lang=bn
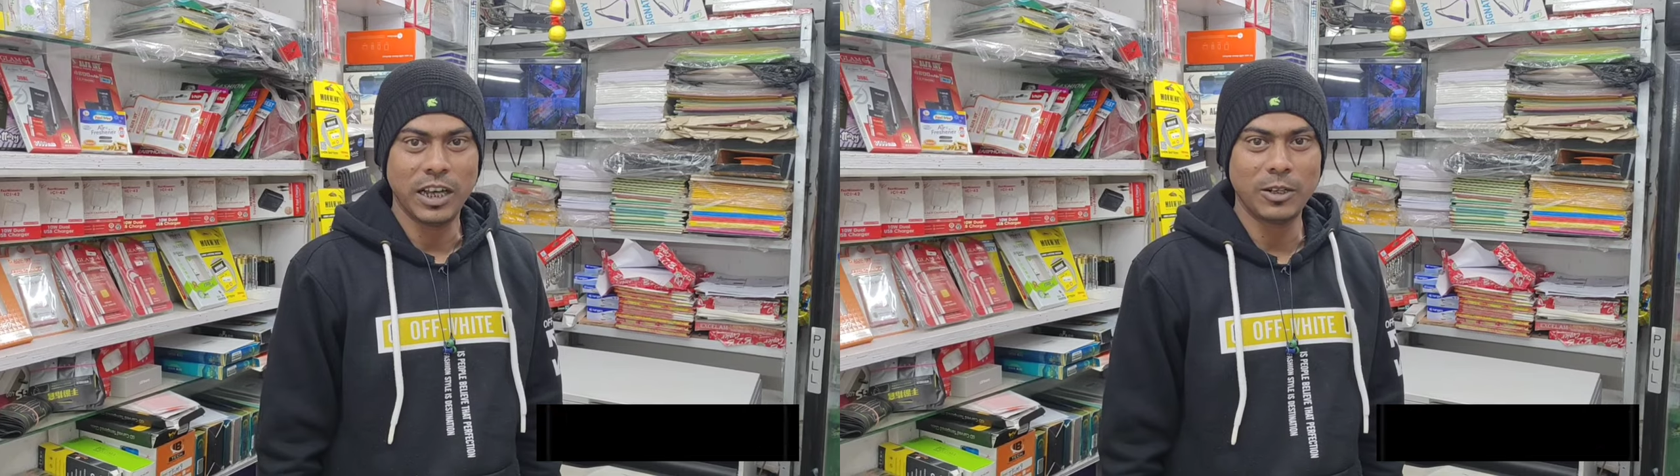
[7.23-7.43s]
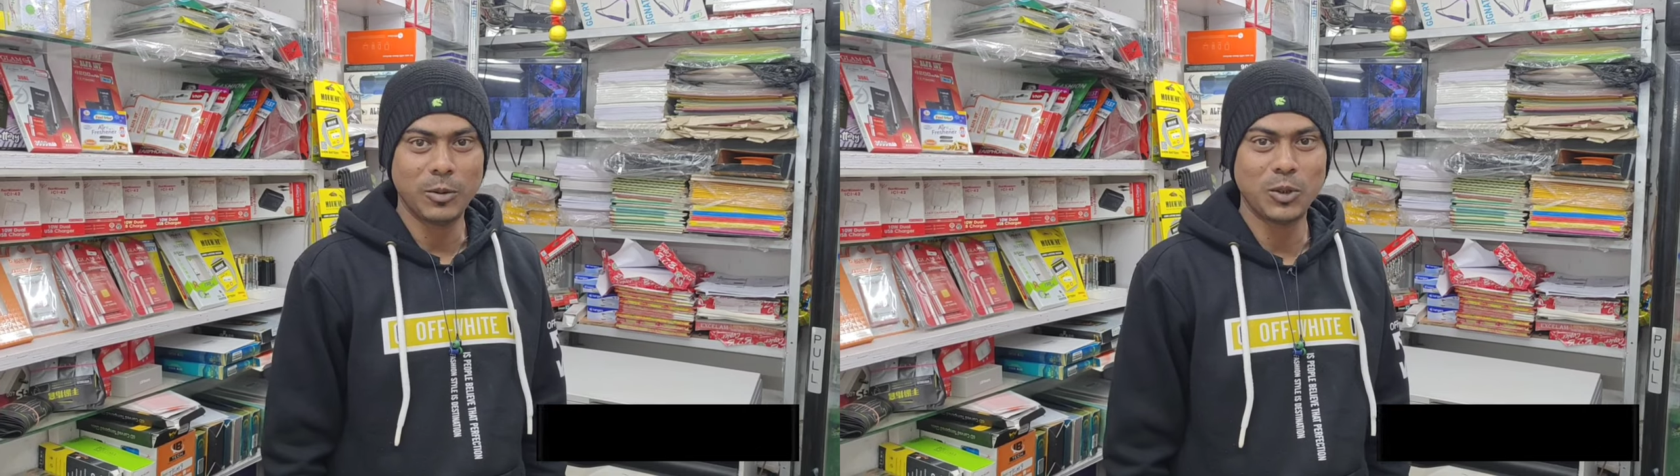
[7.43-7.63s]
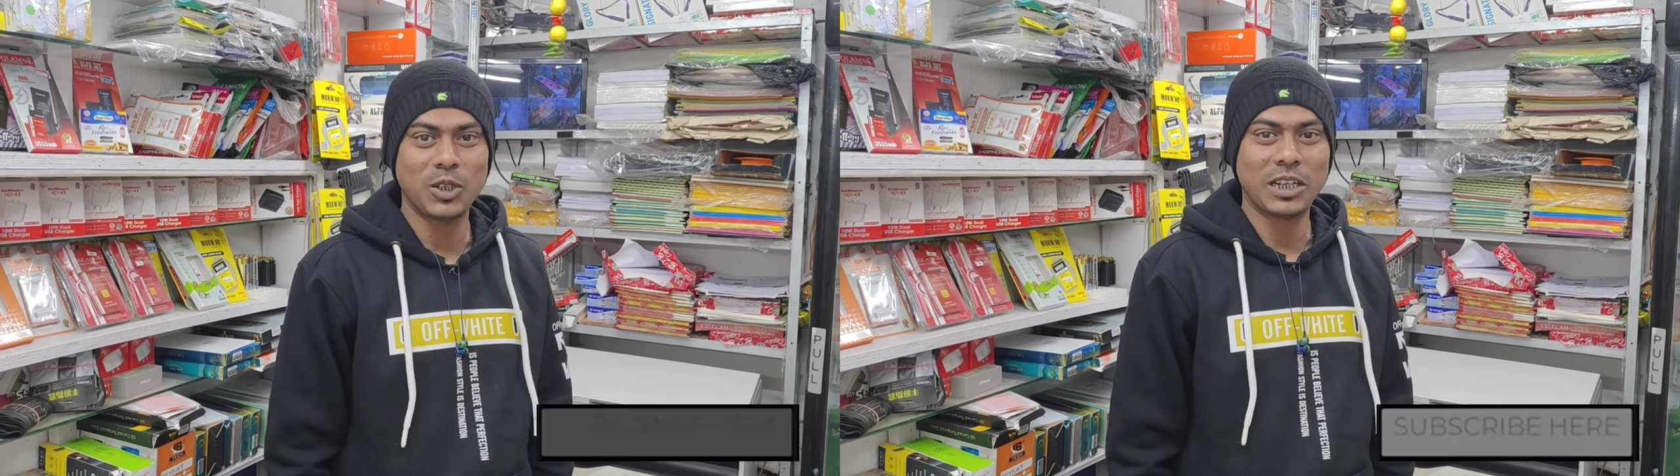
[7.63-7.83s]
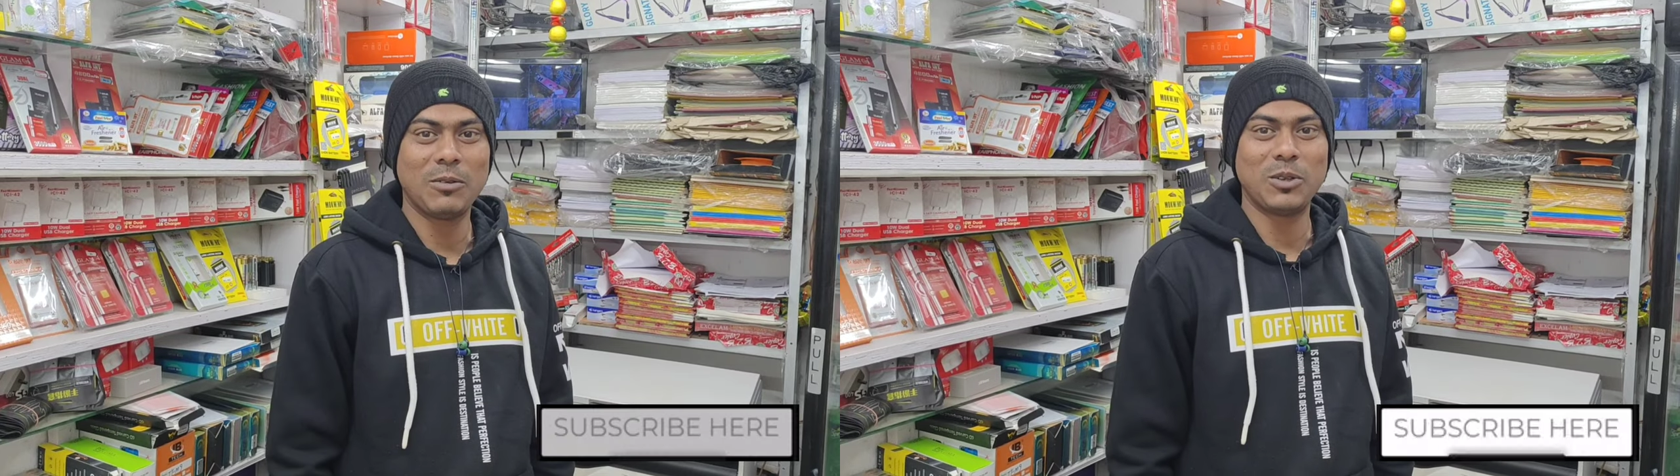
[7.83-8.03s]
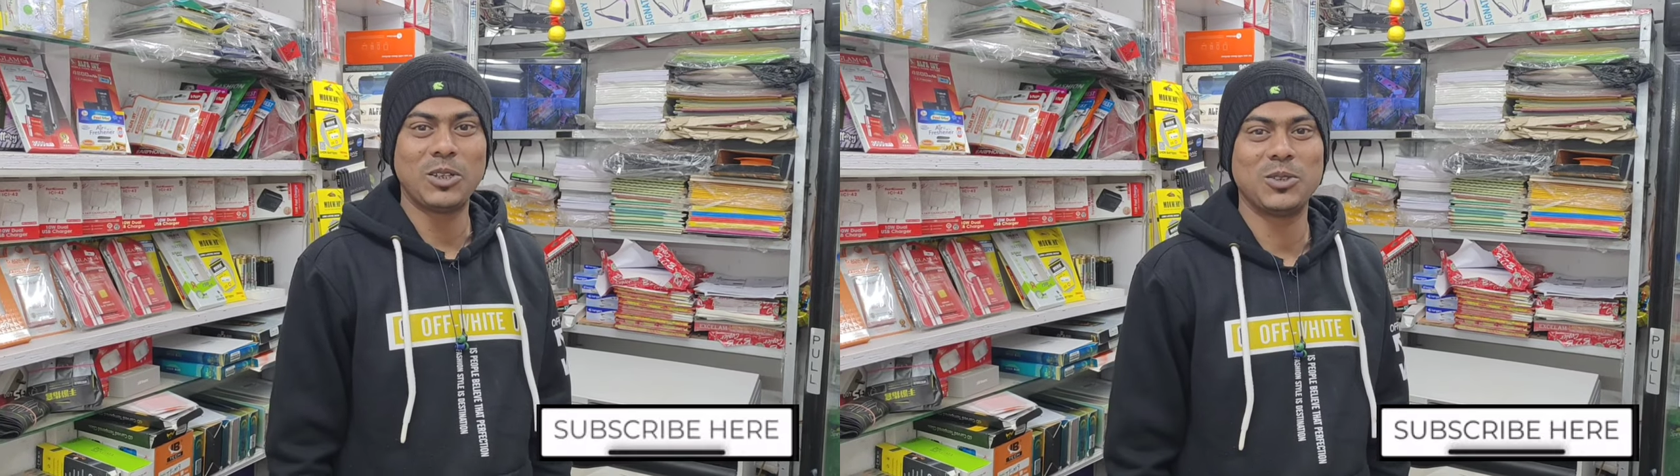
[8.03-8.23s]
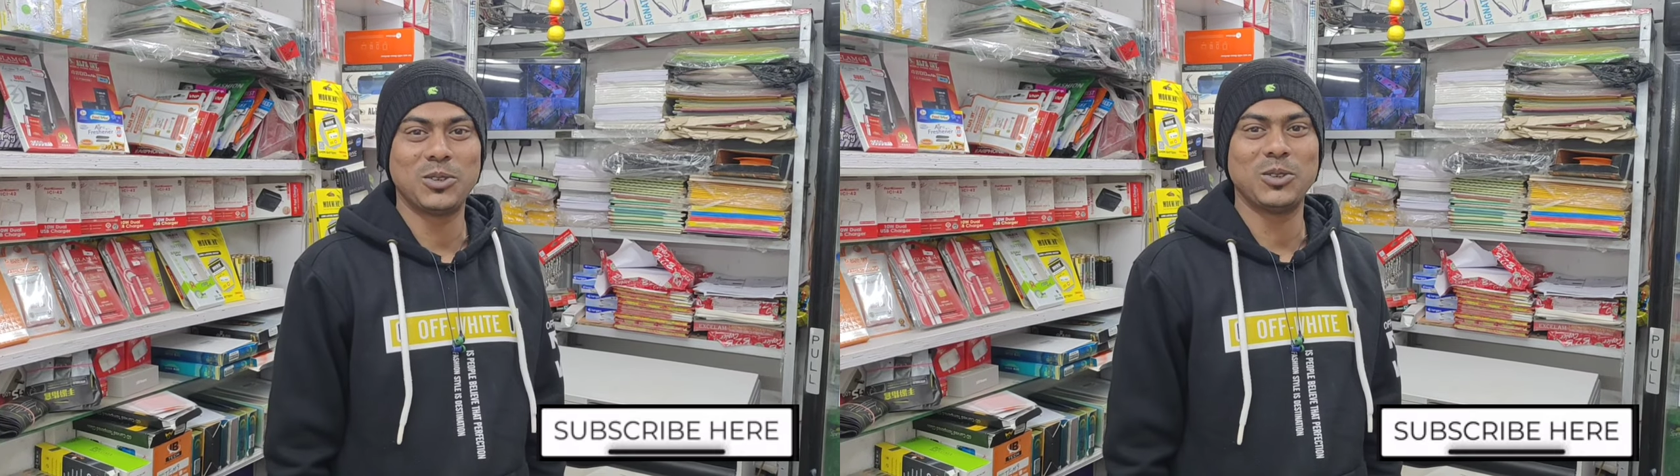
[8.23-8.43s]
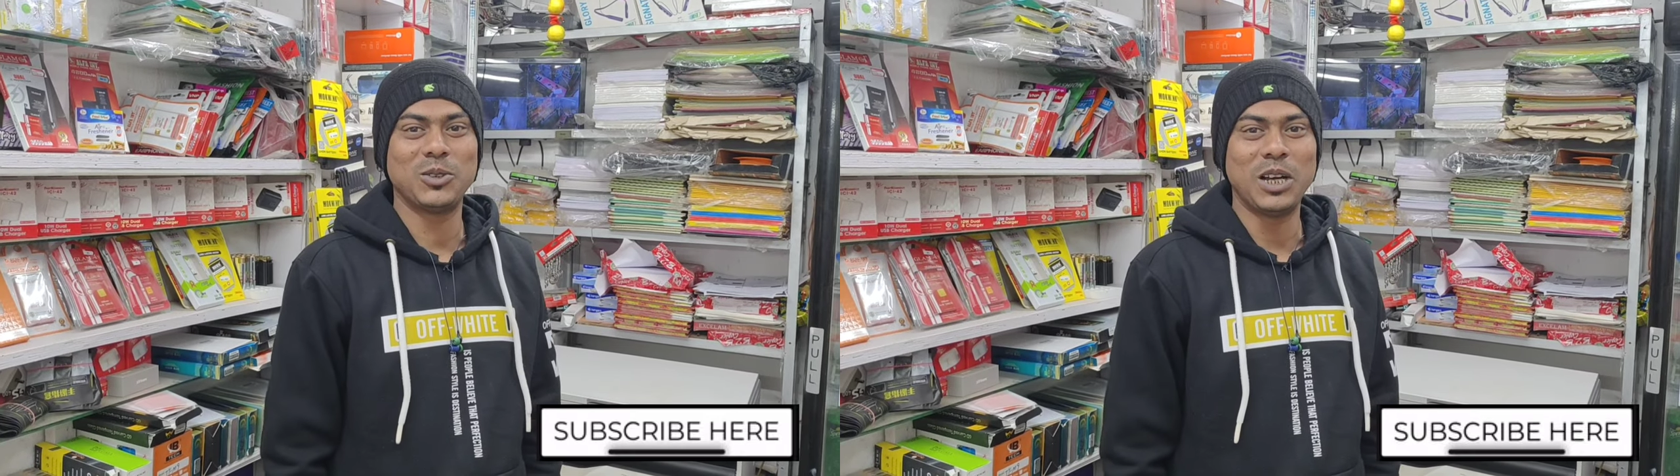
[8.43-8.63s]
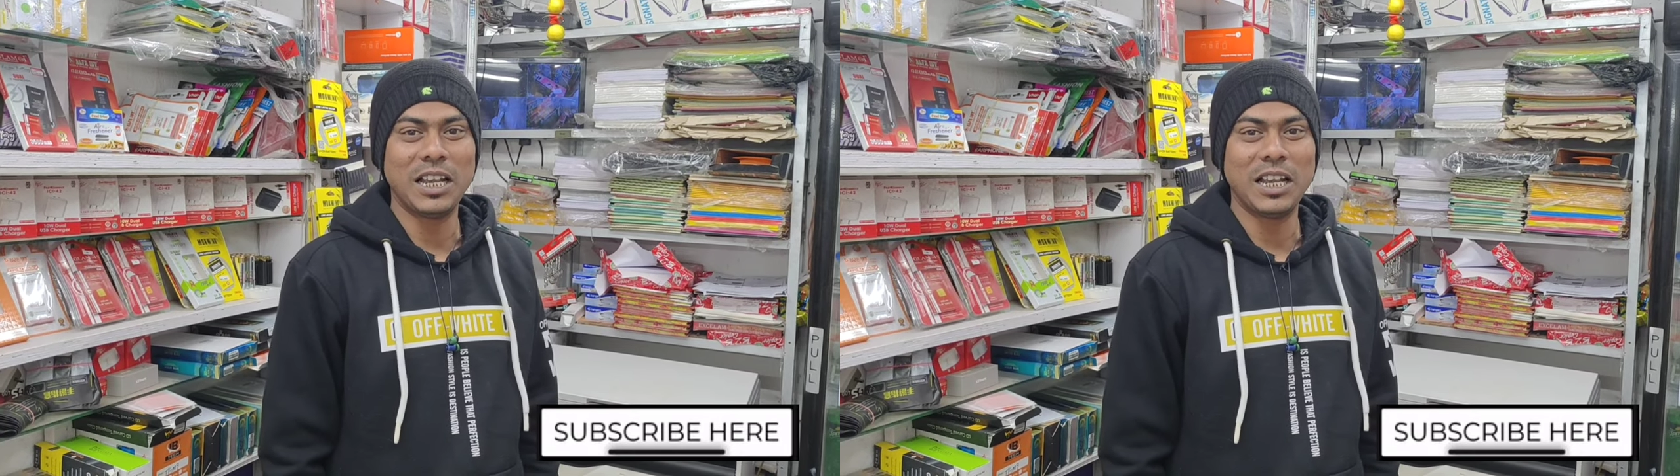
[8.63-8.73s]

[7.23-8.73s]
হ্যালো বন্ধুরা কেমন আছো তো